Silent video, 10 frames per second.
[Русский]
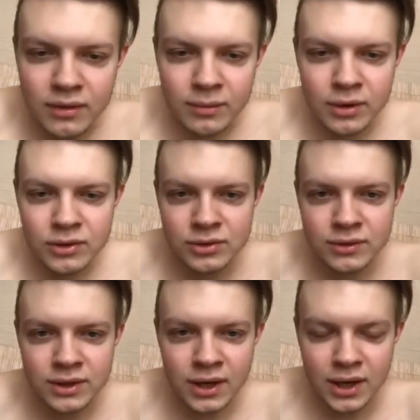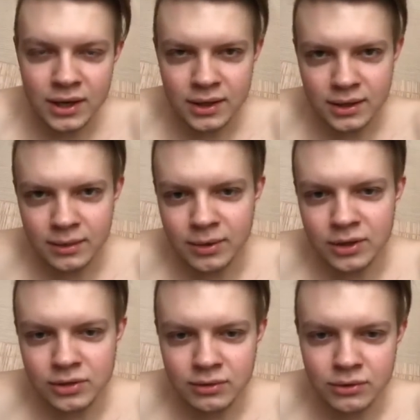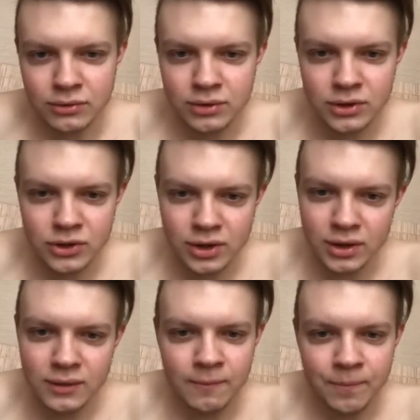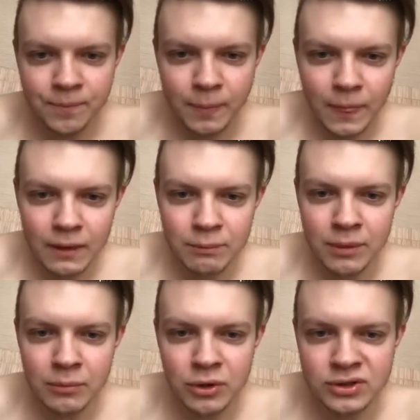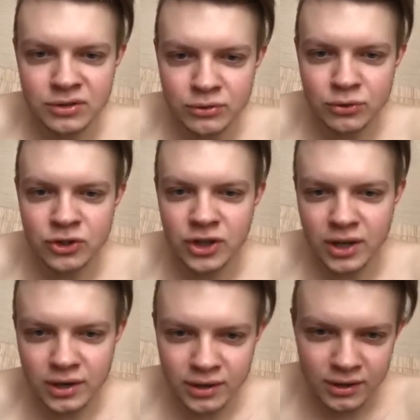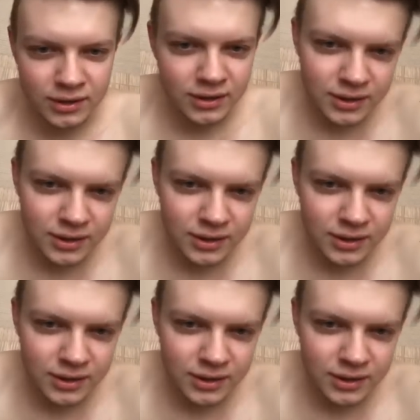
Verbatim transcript: Добрейшего дня, добрейшего утречка. Помойся, сучара.